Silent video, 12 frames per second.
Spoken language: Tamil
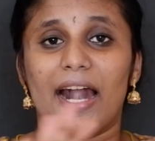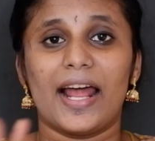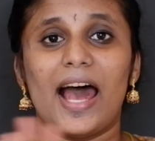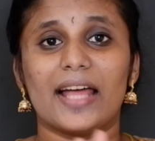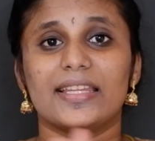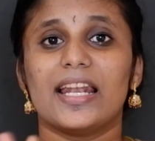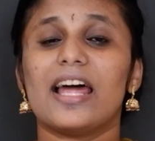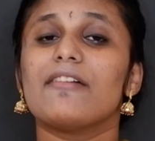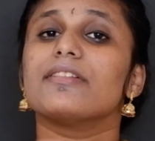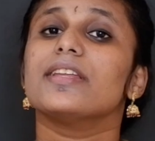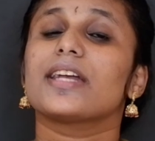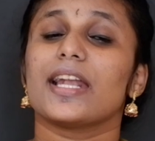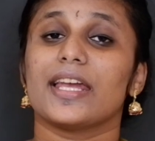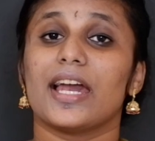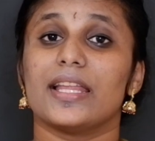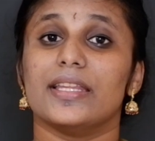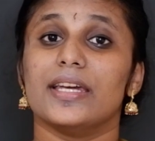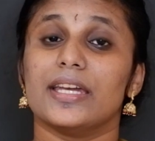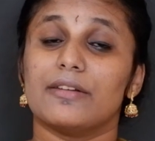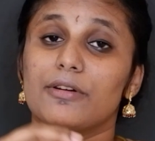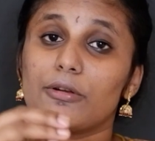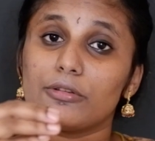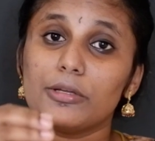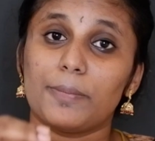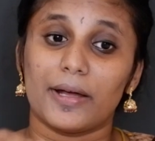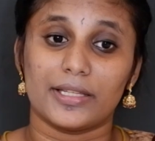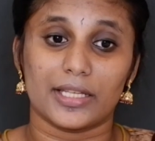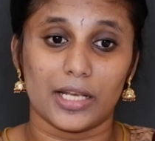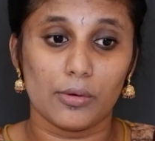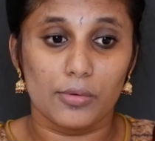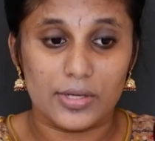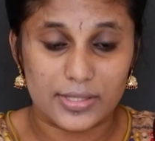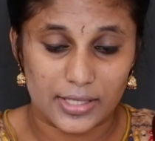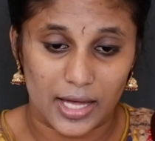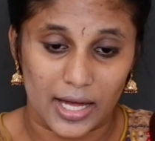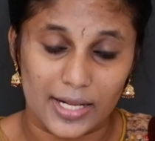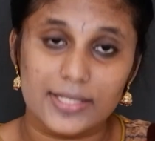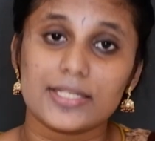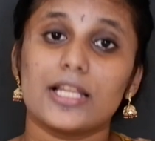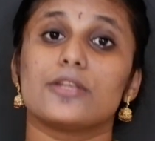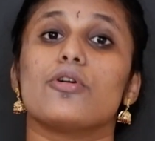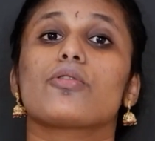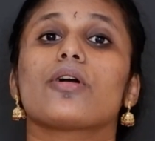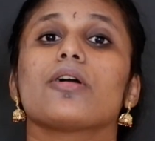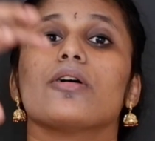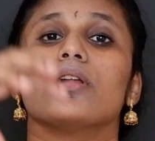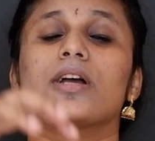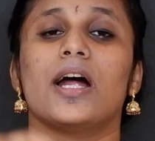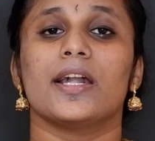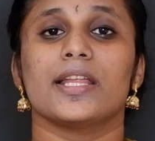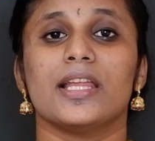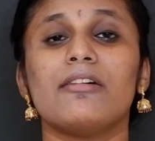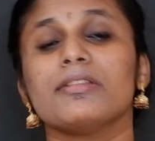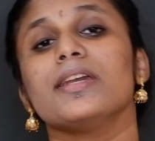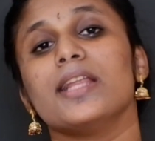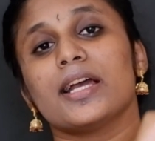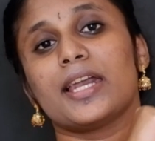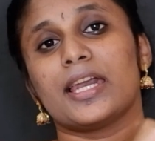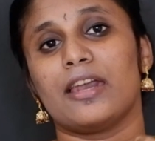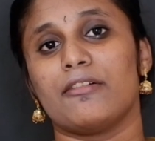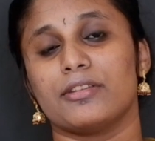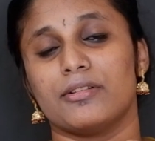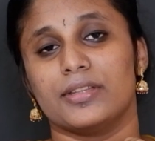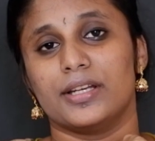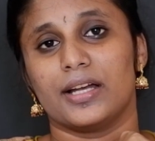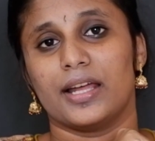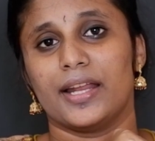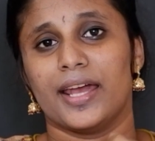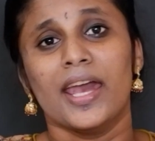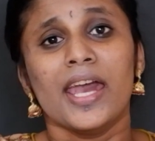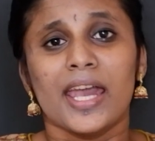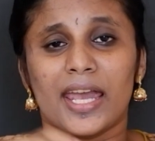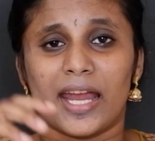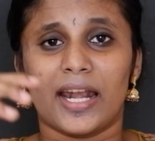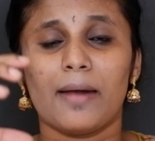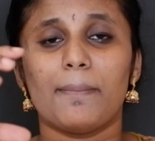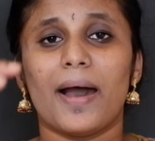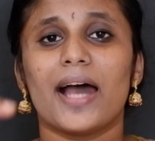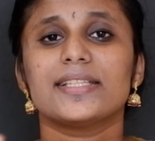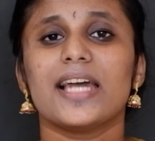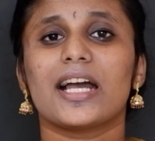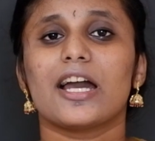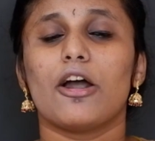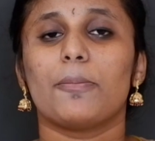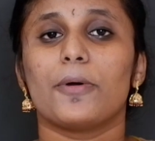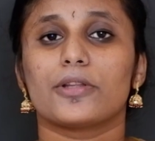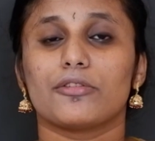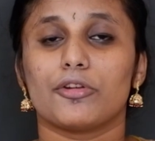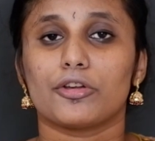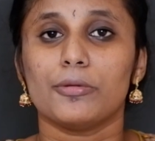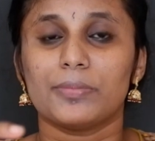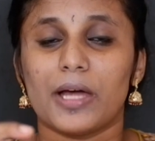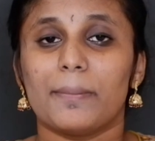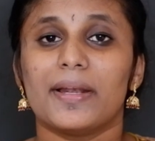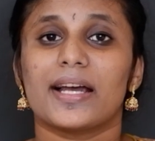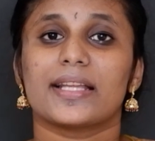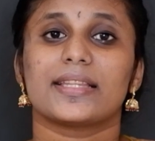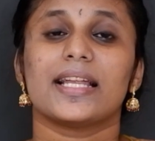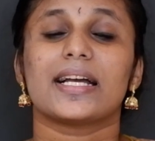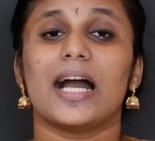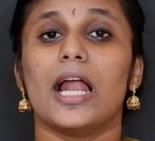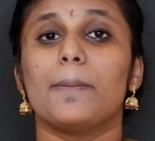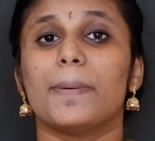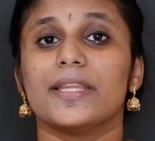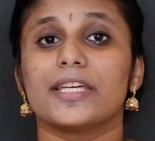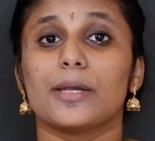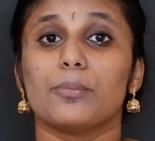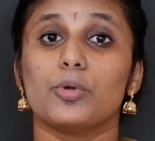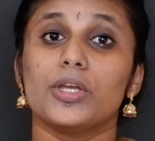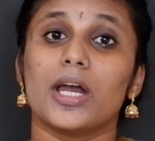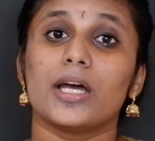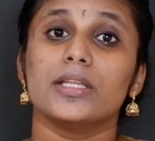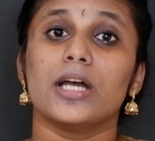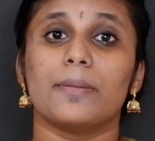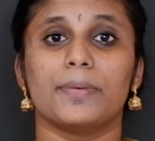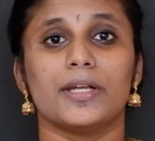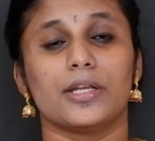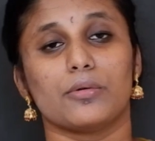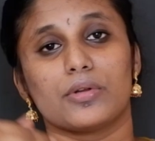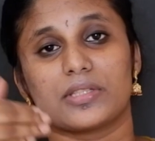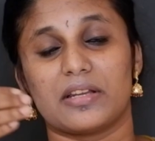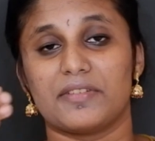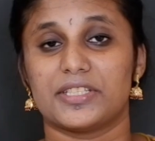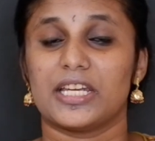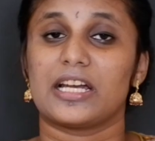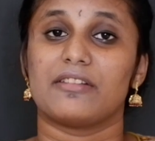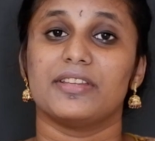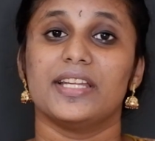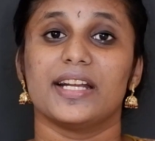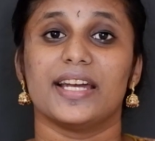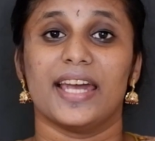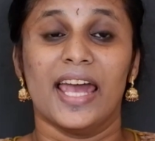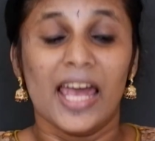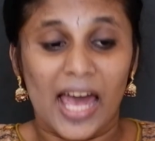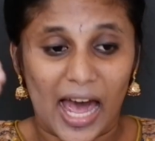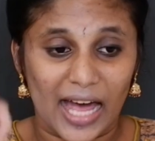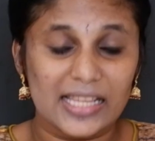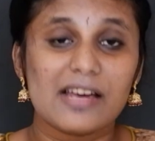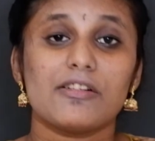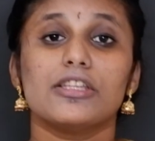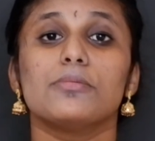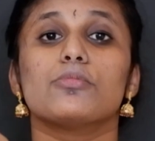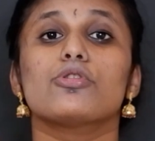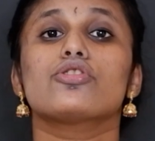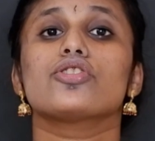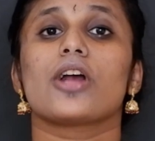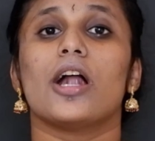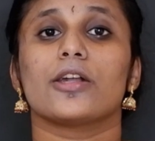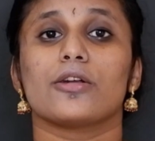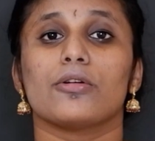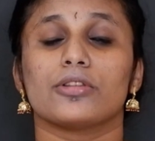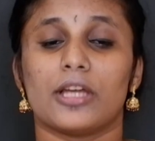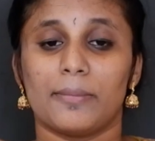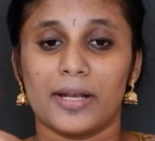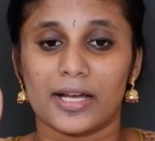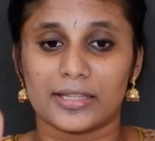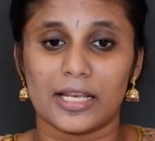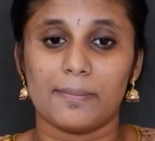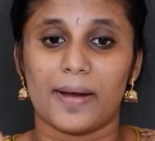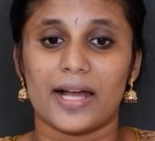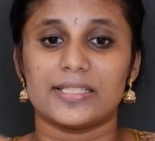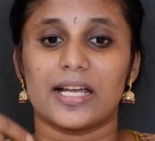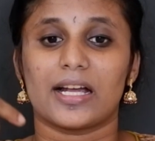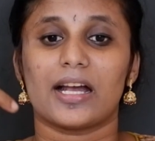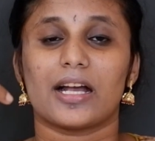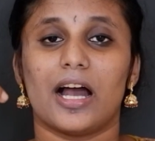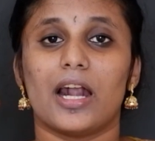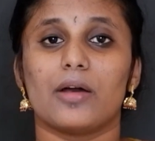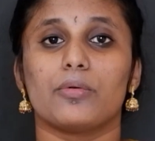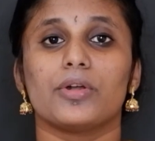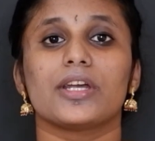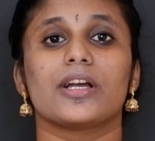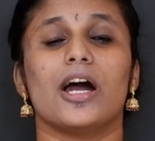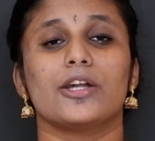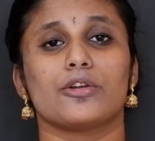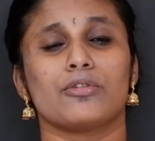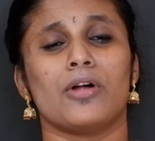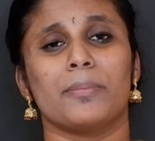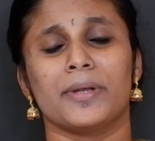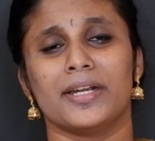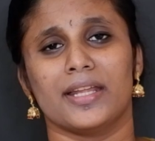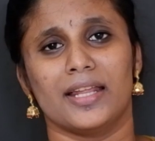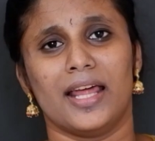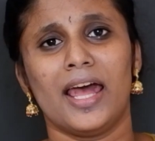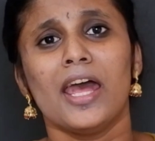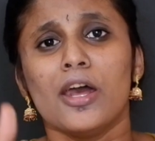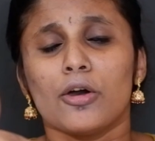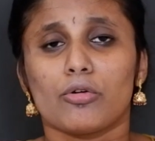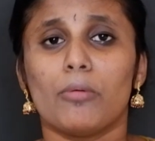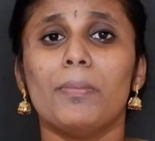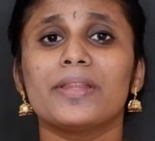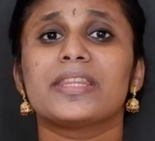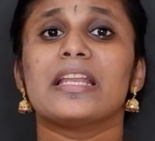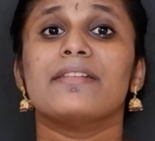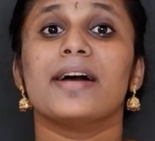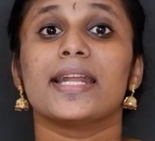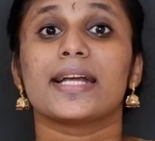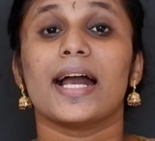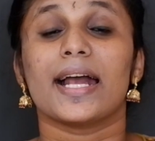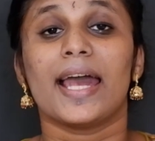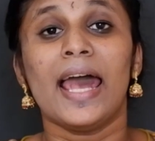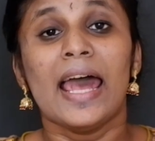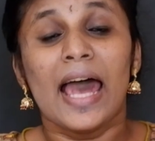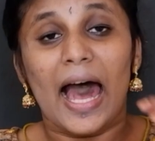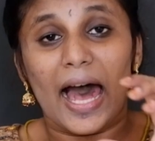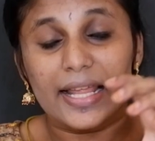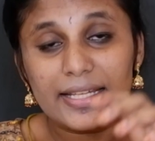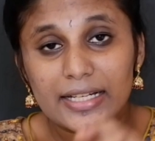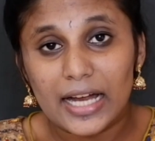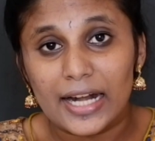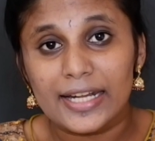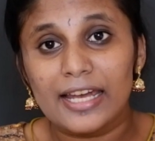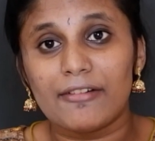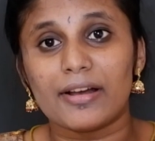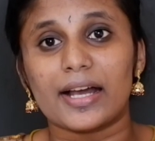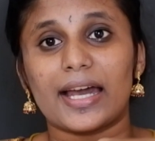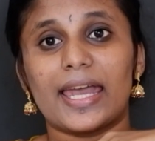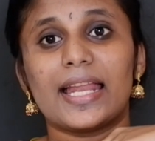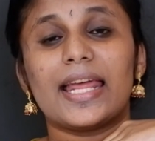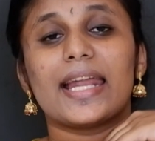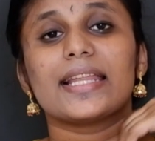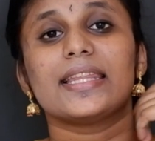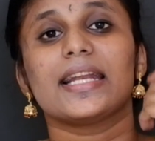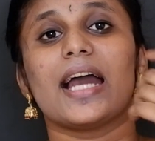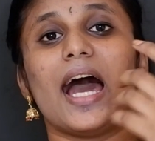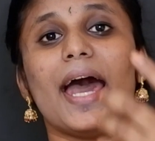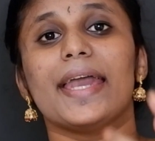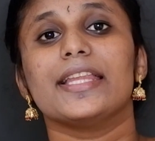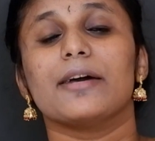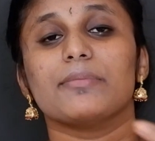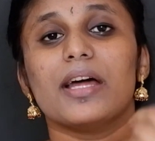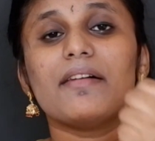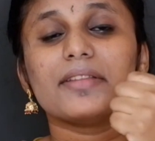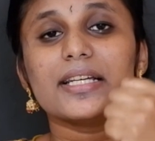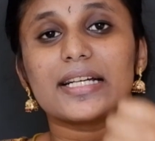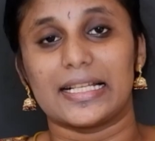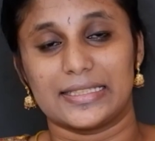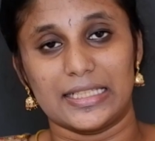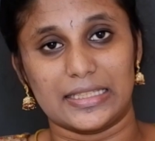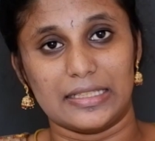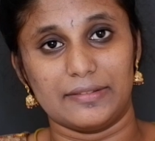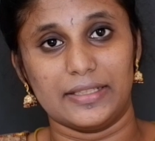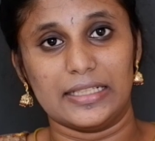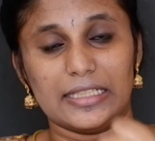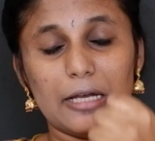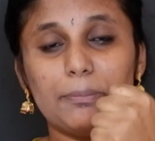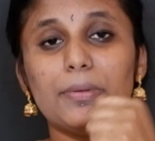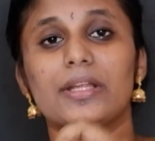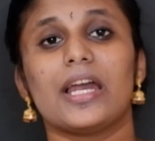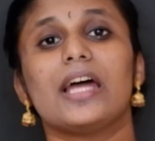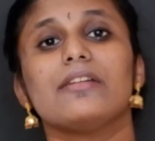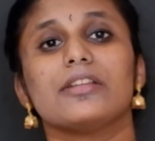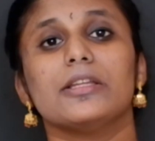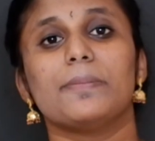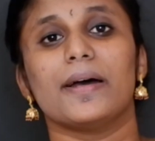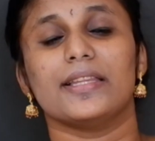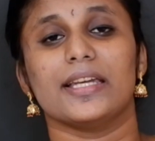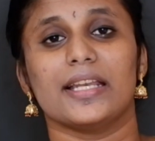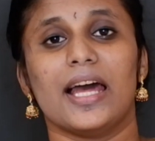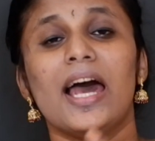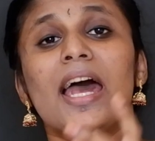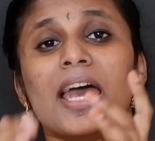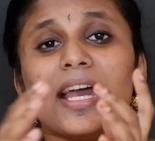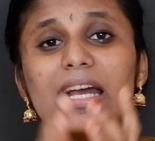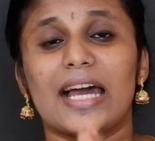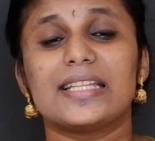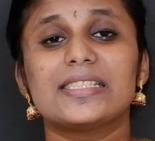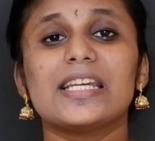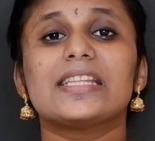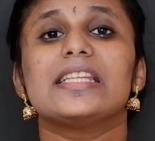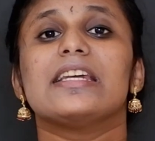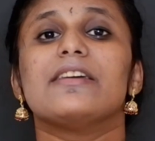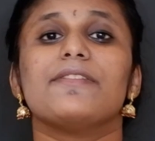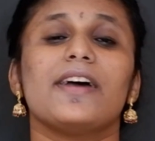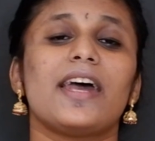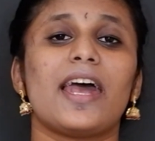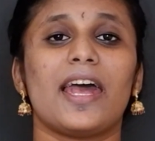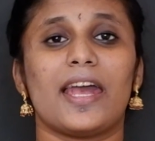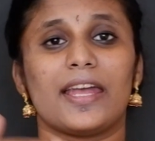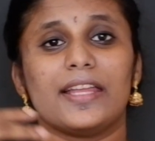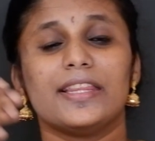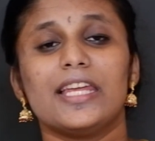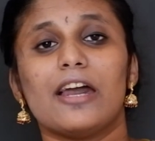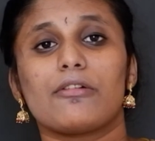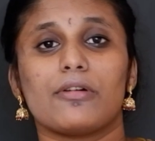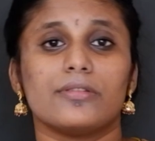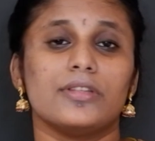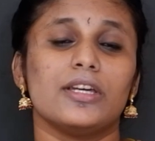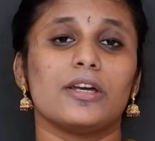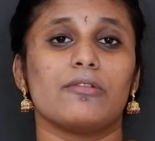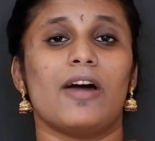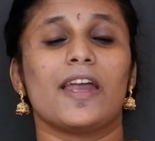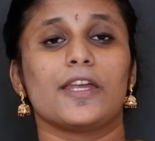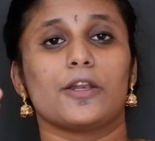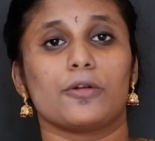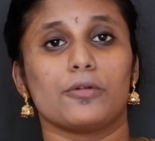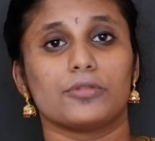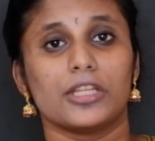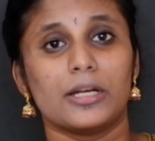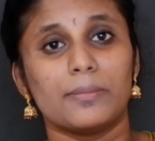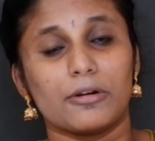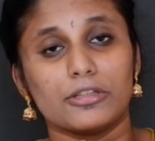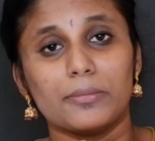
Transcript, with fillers: ஆனா அதெல்லாம் வந்து கிடையாது இவர் வந்து பாத்தீங்கன்னா ஒரு சில அரசியல் நோக்கங்களுக்கு போகிறதுக்காண்டி தான் வந்து இலங்கைக்கே வந்து வந்திருக்காரு ஏன்னா பாஜகவை பொறுத்த வரைக்கும் தமிழகத்தில் கால் பதிக்க முடியாது அப்படின்ற ஒரு சில விஷயங்கள் வந்து இருக்கு அதை வந்து முடிச்சு காட்டணும் தமிழகத்தில் பாஜக காலை ஊனி காட்டுறோம் அப்படின்றதுல ரொம்ப தெளிவாக இருக்காங்க அதுக்காண்டி அவங்க கையில் எடுத்திருக்க ஆயுதம் தான் வந்து கச்சத்தீவு எப்படியாவது வந்து பார்த்தீங்கன்னா கச்சத்தீவை இந்தியாவுக்கு வந்து வாங்கிடணும் திரும்ப